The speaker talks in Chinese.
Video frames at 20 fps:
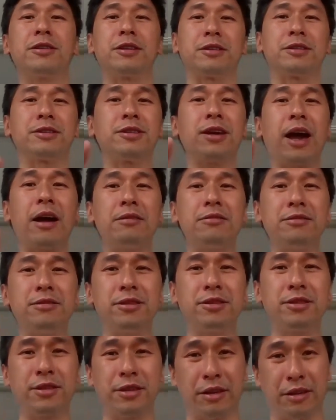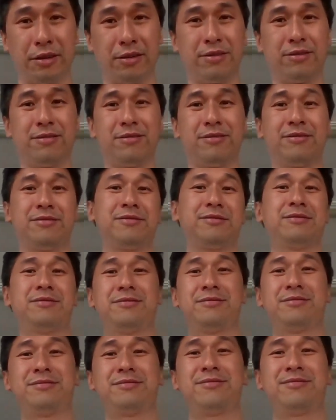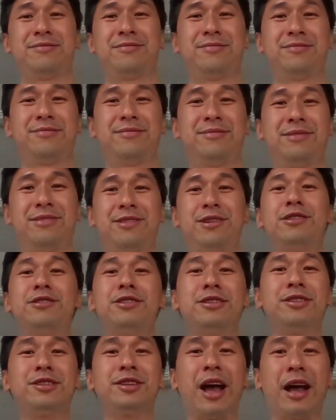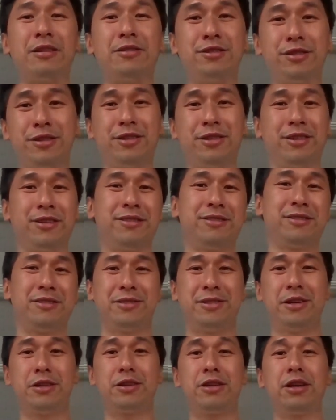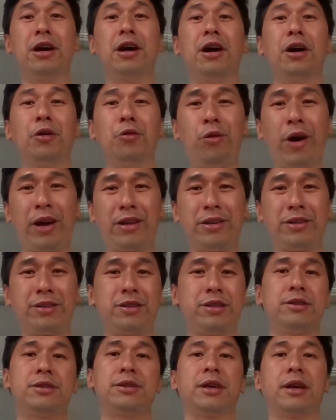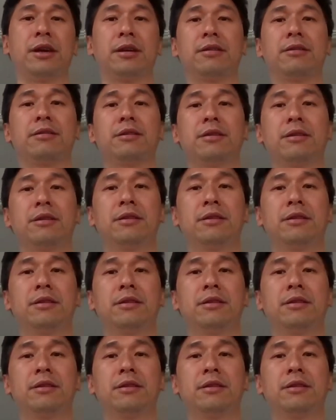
这是善事，这是善事，这是额外的事情。